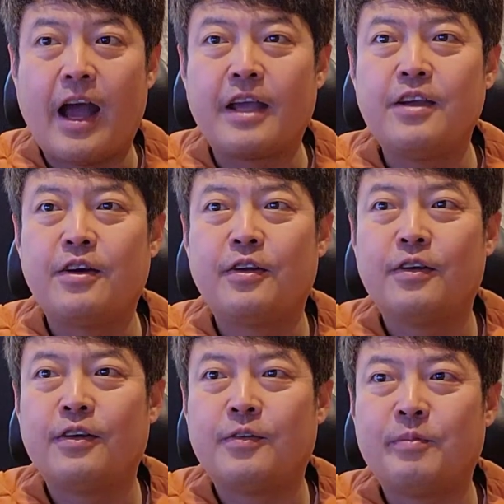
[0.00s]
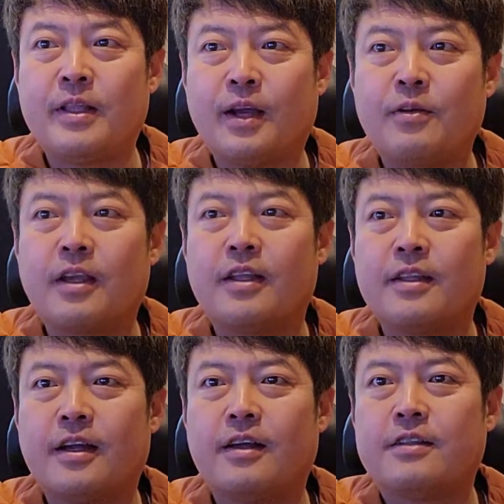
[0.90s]
아이언만 나온 게
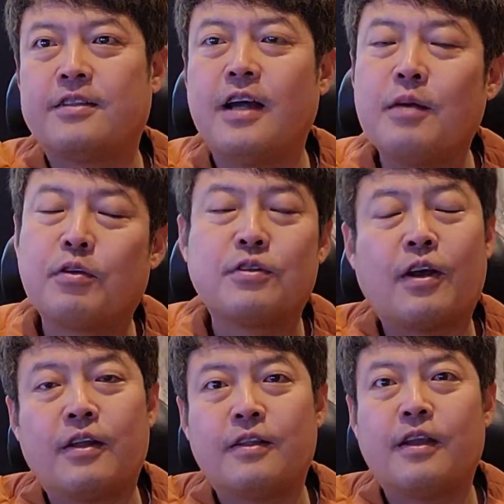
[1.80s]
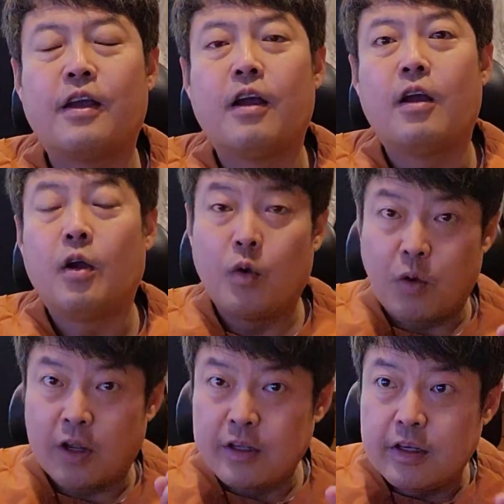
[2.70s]
아니라 드라이버도 나왔는데,
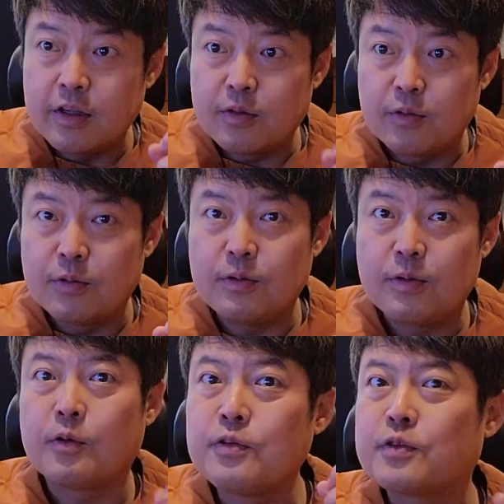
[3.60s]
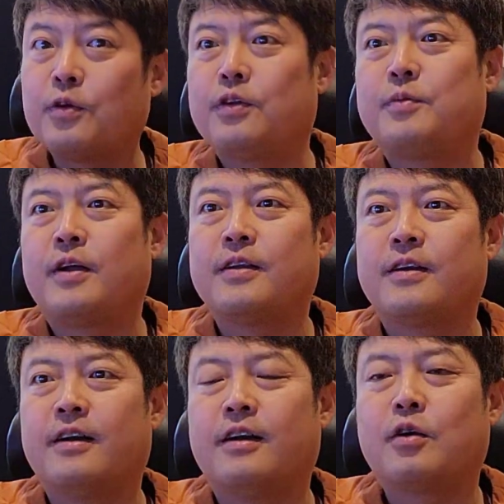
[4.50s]
와, 이게 또 코스트코에서
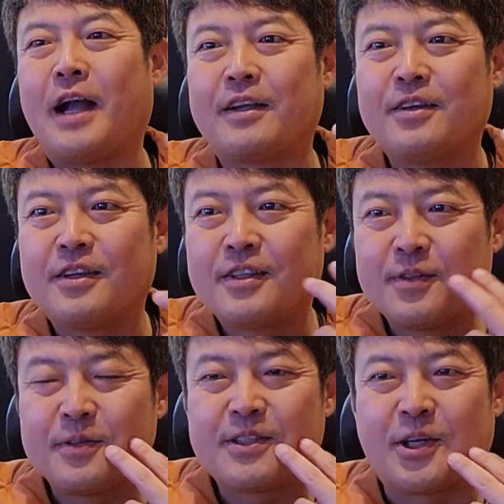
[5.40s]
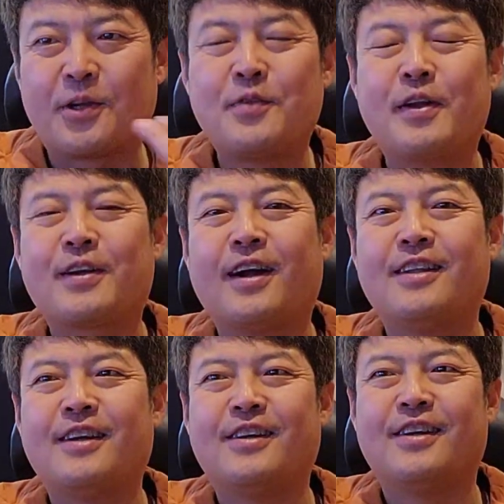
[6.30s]
파니까 가격이 또 저렴할 거
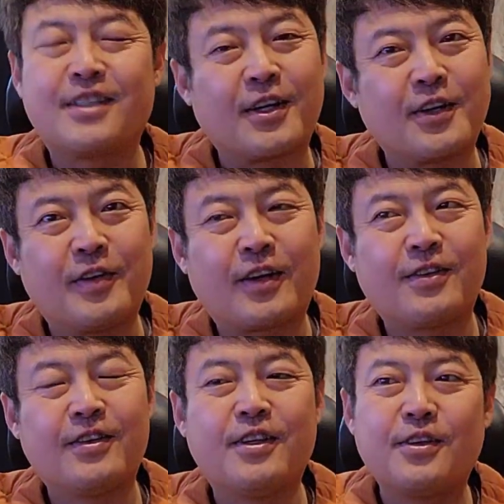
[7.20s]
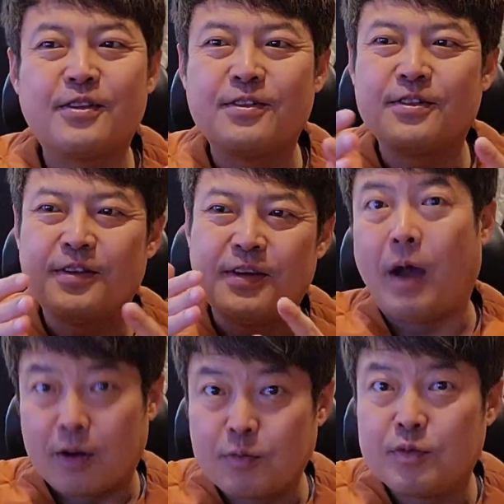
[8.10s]
아니에요. 저렴하고 이것도
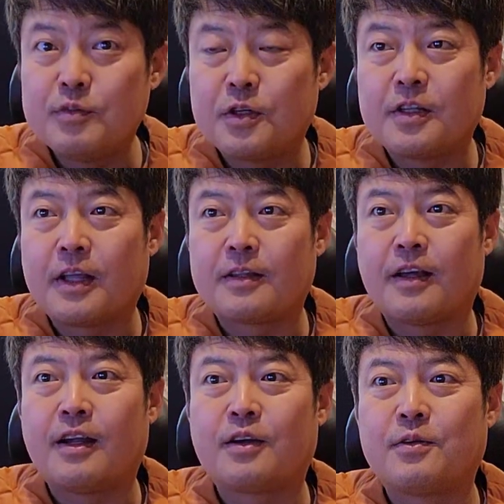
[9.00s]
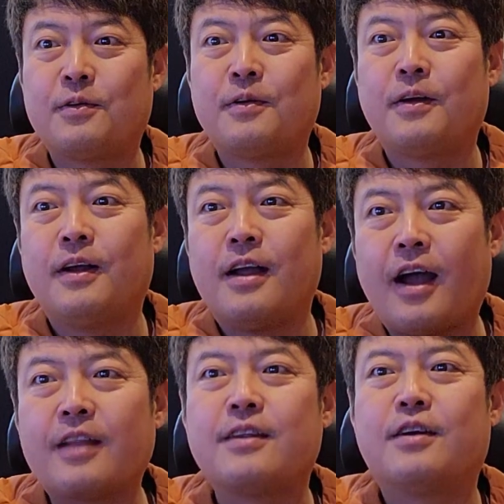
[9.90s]
바로 품절이 됐다라고
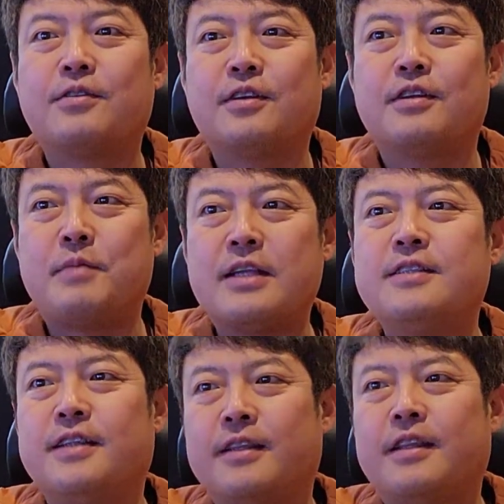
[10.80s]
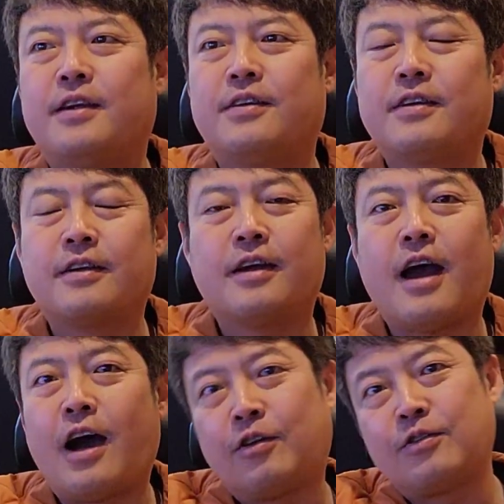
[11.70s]
하더라고요. 예, 매진됐대요. 예,
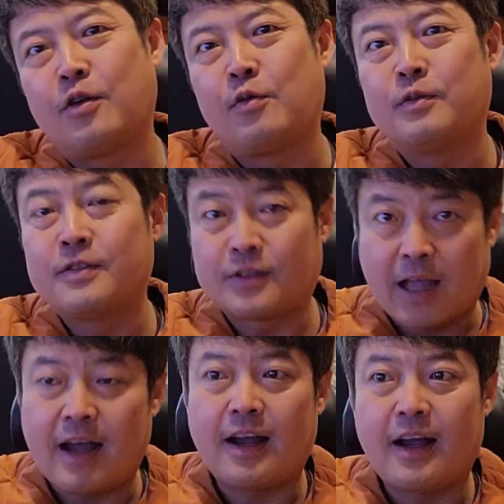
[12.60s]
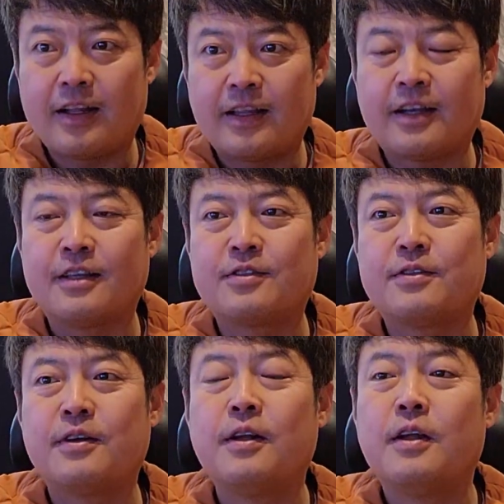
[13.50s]
아웃 오브 스타
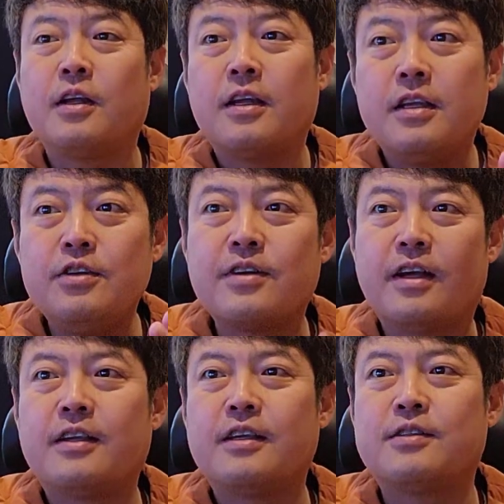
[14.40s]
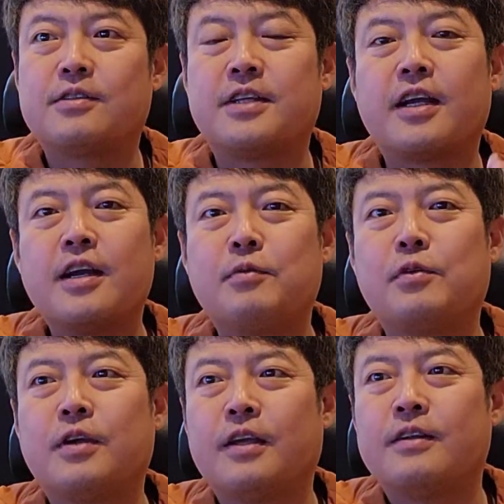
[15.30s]
돼가지고. 이유가 있겠죠. 제가
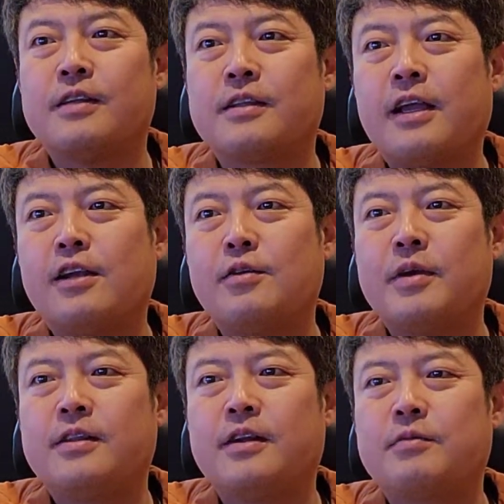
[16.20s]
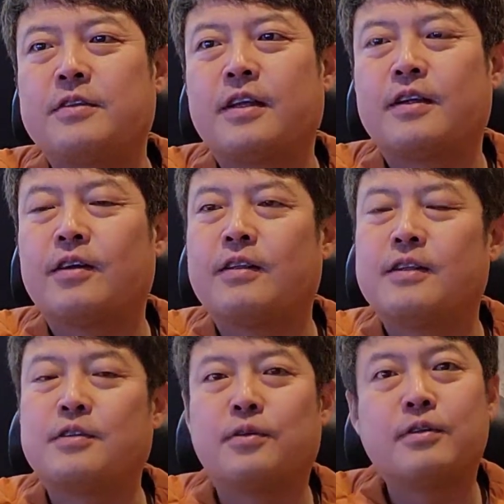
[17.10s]
보기에는 이제 테일러메이드랑 비슷하다고
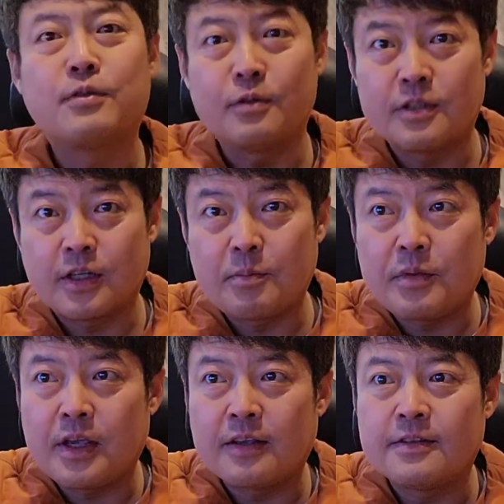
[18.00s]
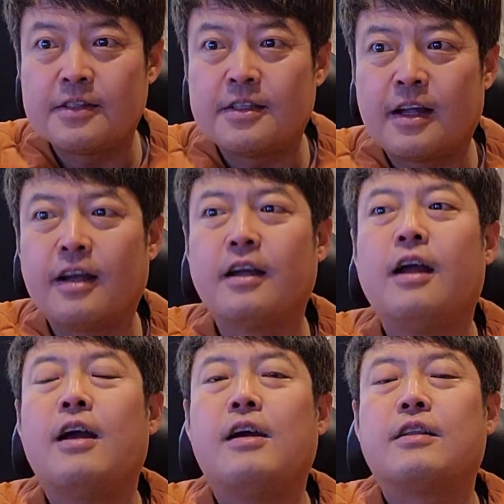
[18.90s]
하는데, 저는 솔직히 PXG랑
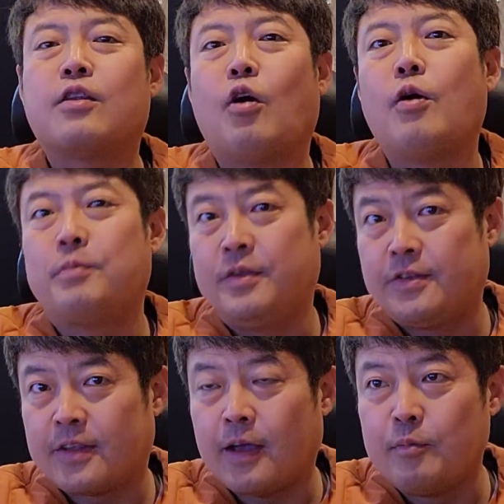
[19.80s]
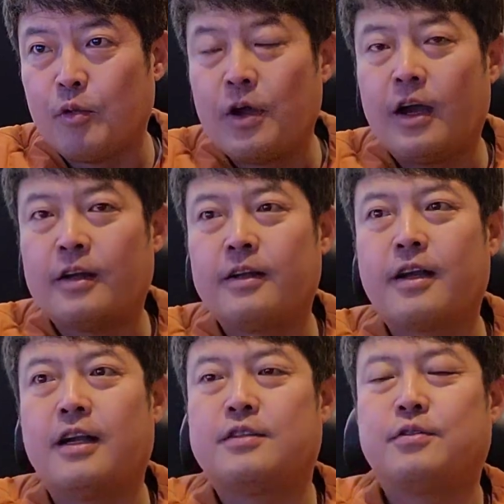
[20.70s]
더 비슷한 모양을
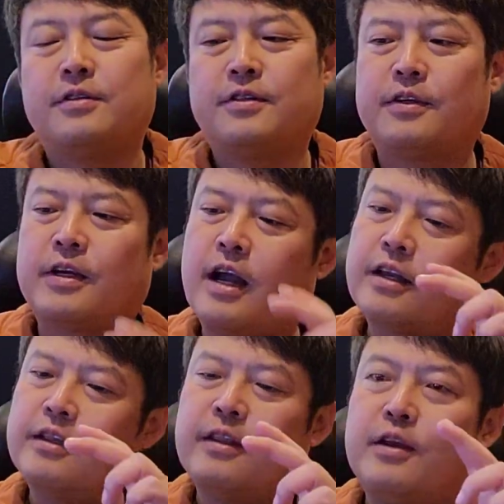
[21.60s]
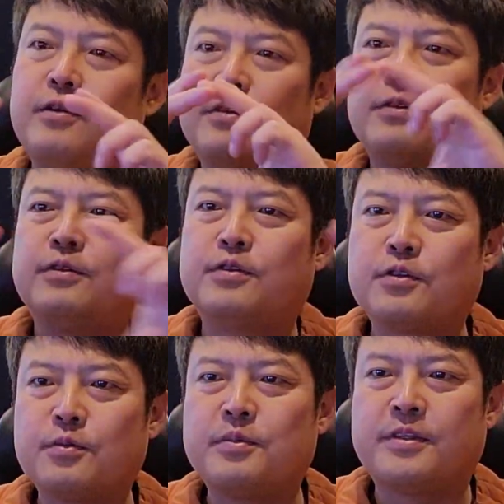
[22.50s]
가지고 있어요. 각인 내용도
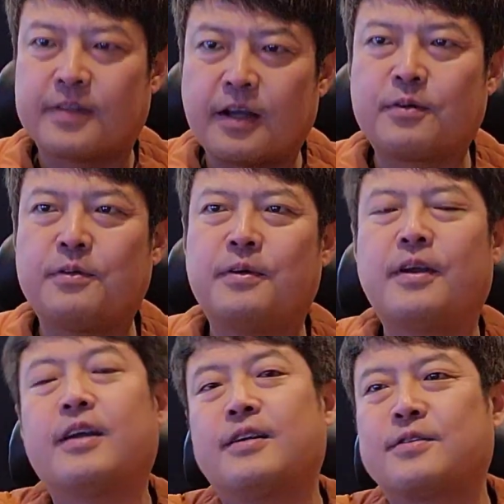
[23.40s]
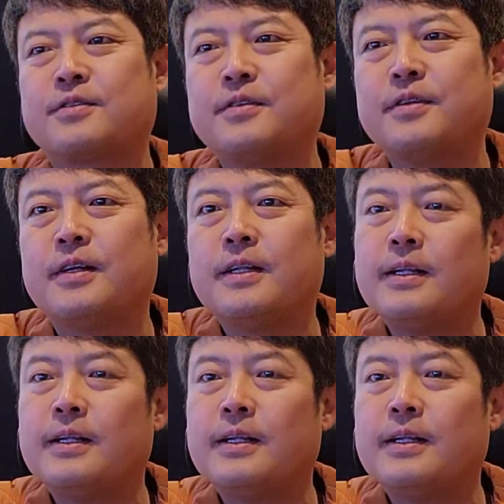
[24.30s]
조금 비슷하고 해가지고,